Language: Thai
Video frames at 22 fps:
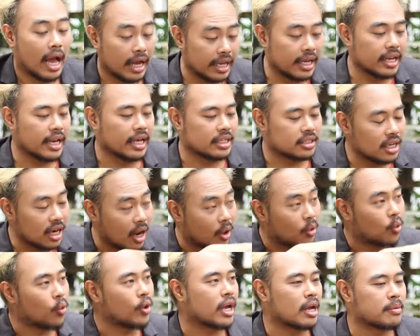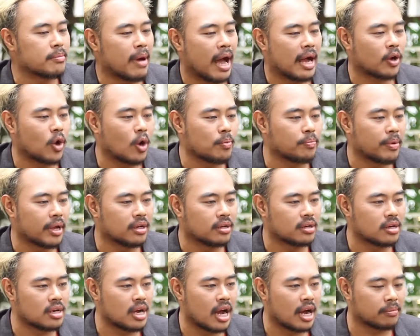อันนี้เนี่ยที่เราคุยกันมาก็เป็น
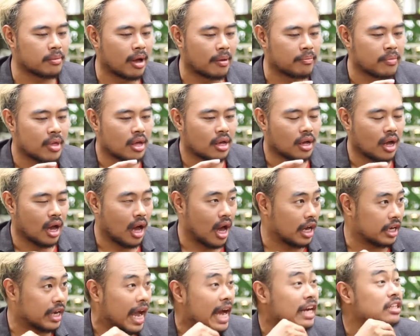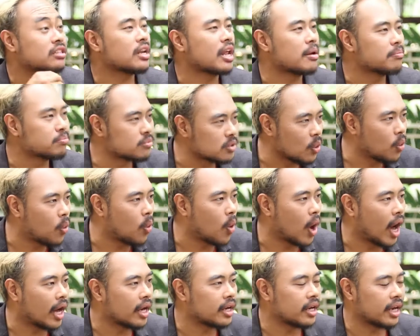เรื่องแบบการเตรียมตัว
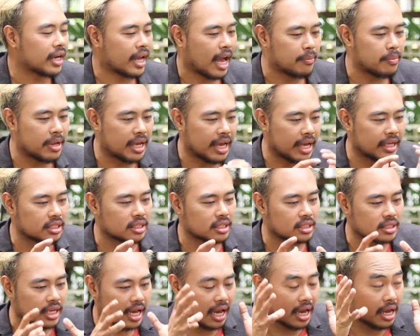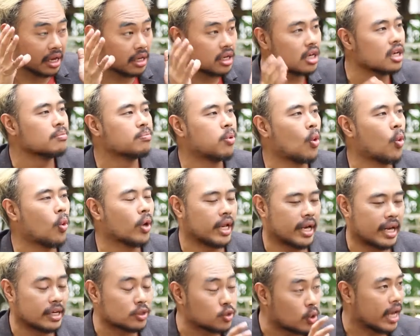นะครับในการจะขึ้นพูด
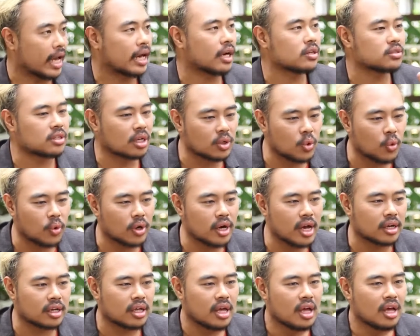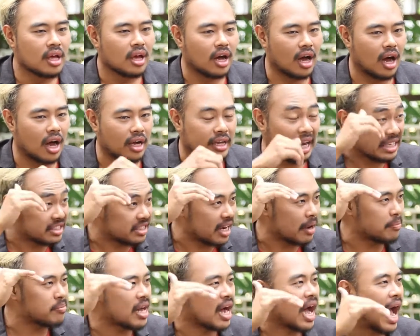ในนี้ส่วนใหญ่เราจะดูเรื่องอการเต
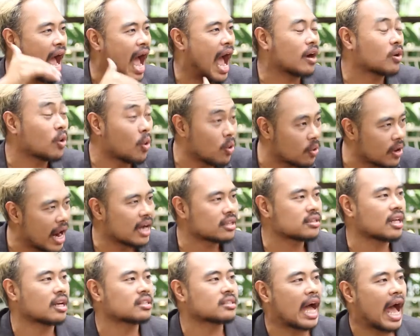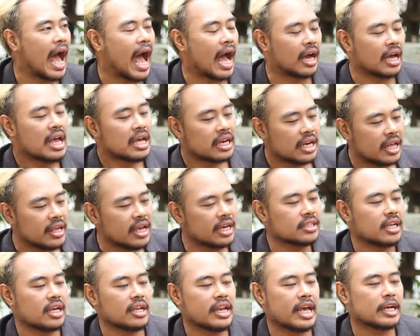รียมเนื้อหาโครงร่างต่างๆและอ
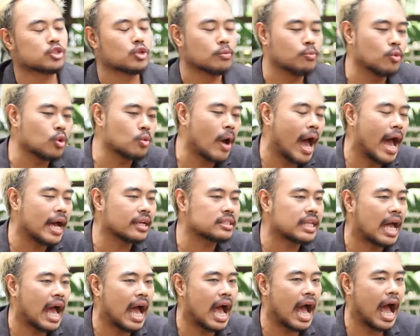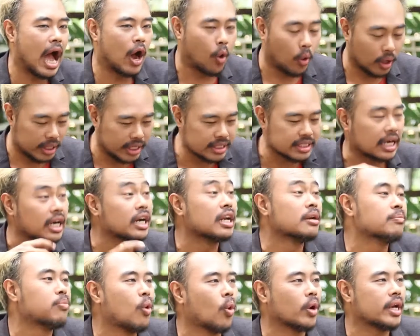ย่างทีเนี้ยสมมุติว่าถ้าคนที่จะ
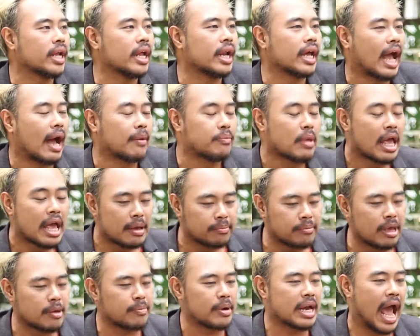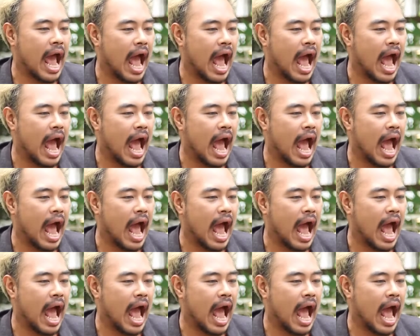ขึ้นพูดเนี่ยนะครับมีปัญ